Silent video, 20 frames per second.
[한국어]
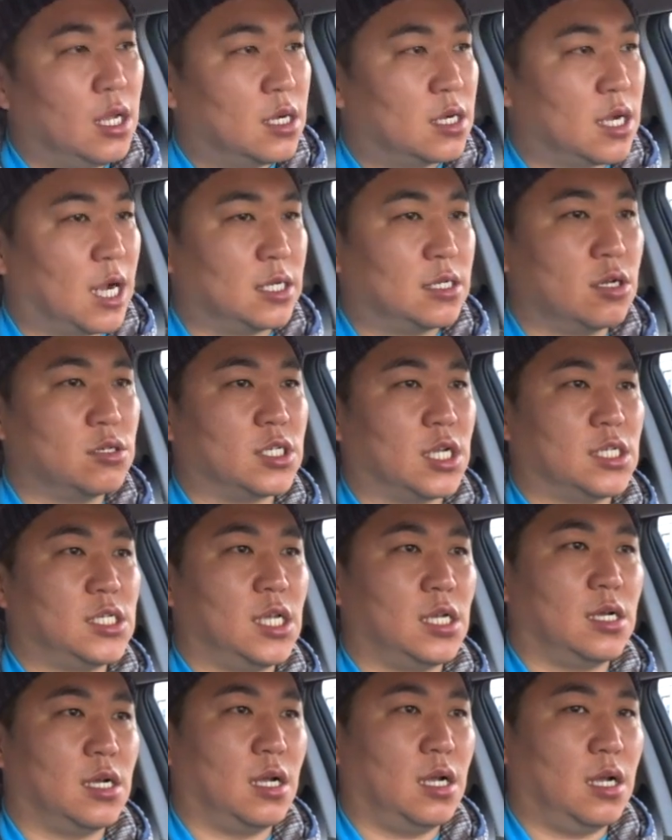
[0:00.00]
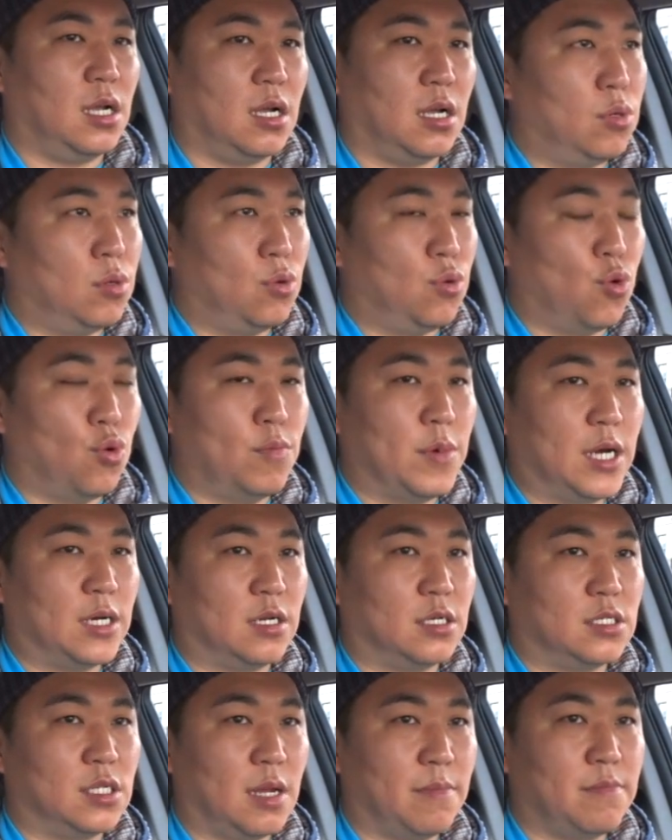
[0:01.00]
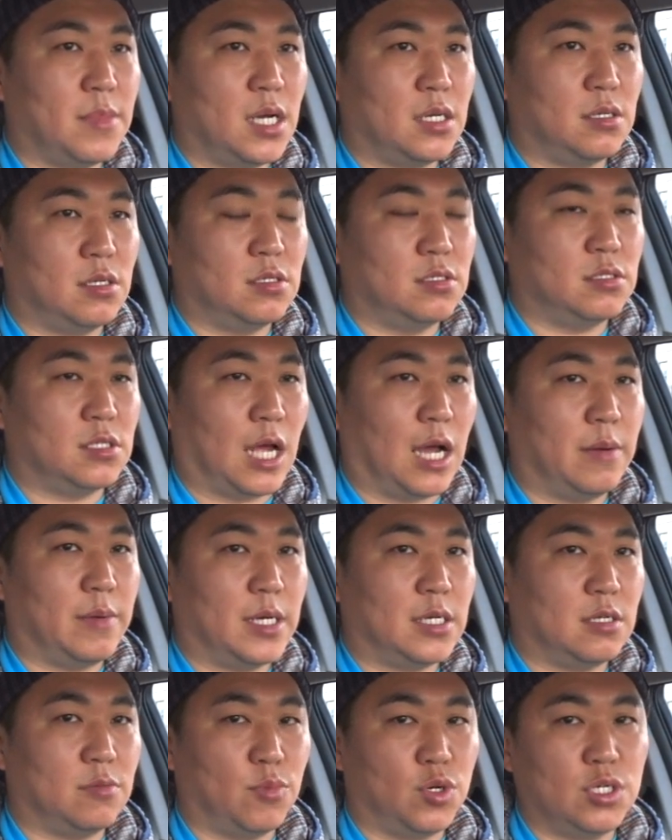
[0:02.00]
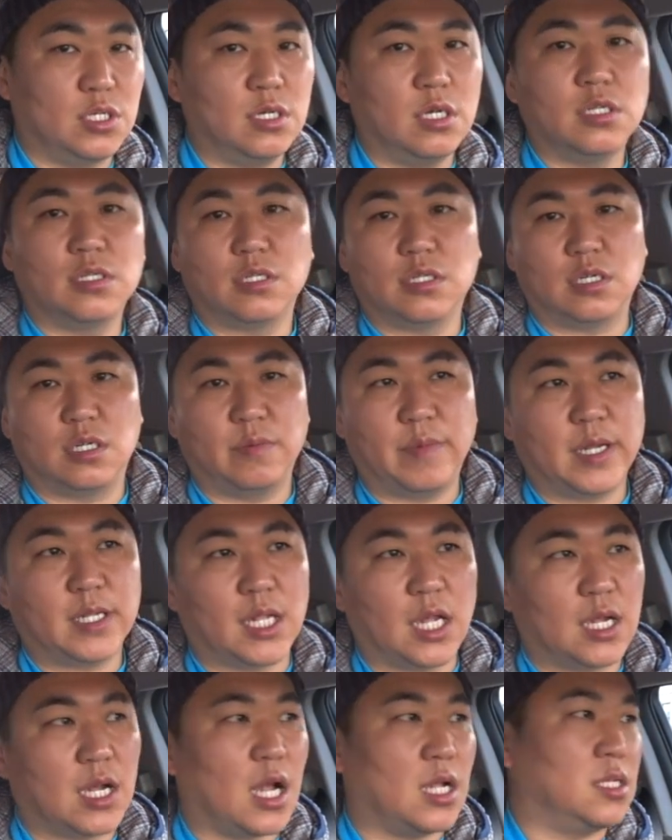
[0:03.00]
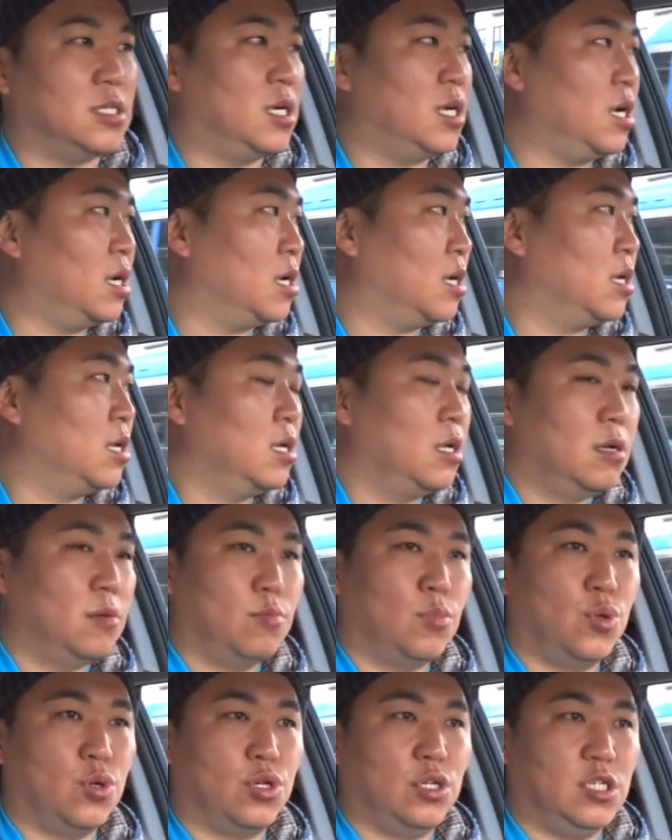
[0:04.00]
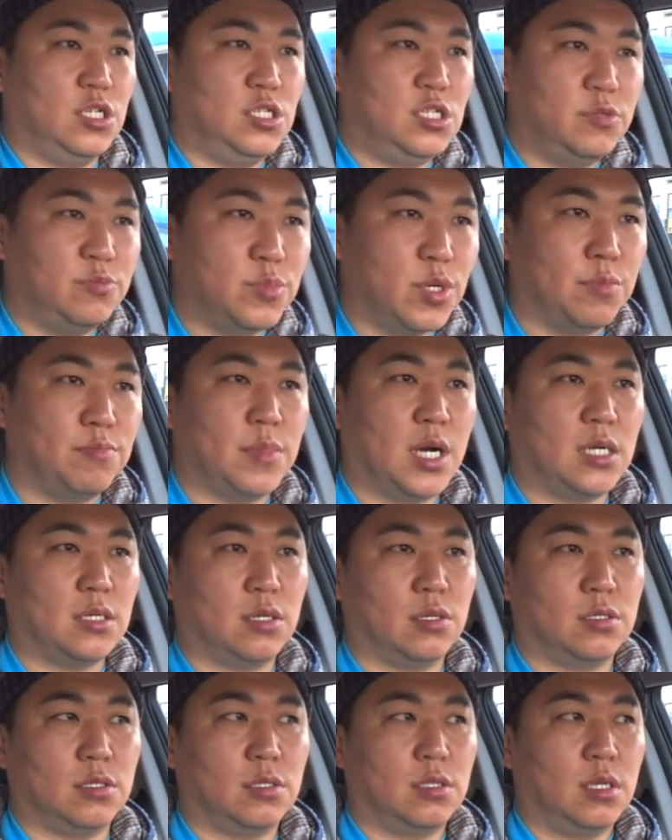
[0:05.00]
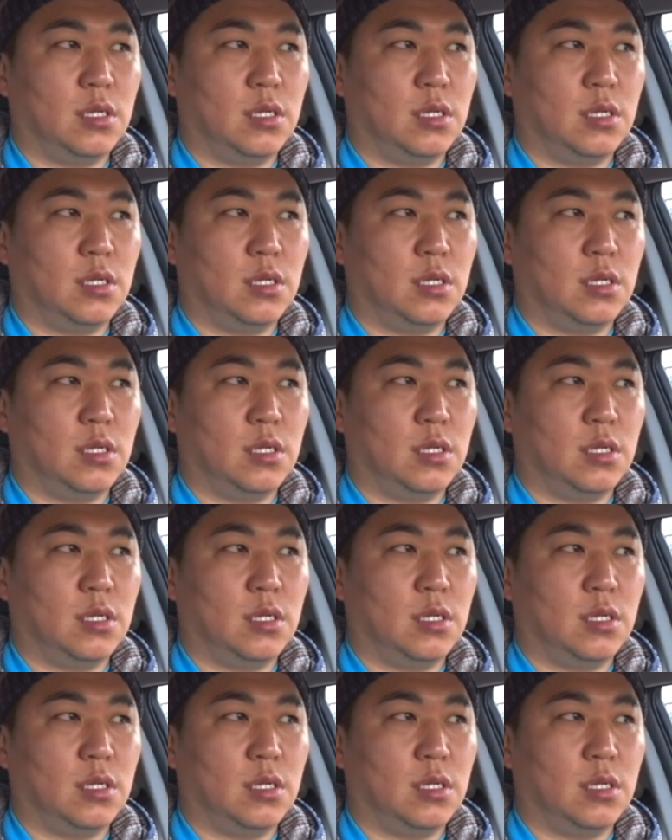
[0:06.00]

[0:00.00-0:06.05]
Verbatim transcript: 가격 자체가 5만원, 3만원, 4만원 뭐 이런 금액대가 아니라 뭐20 몇만원,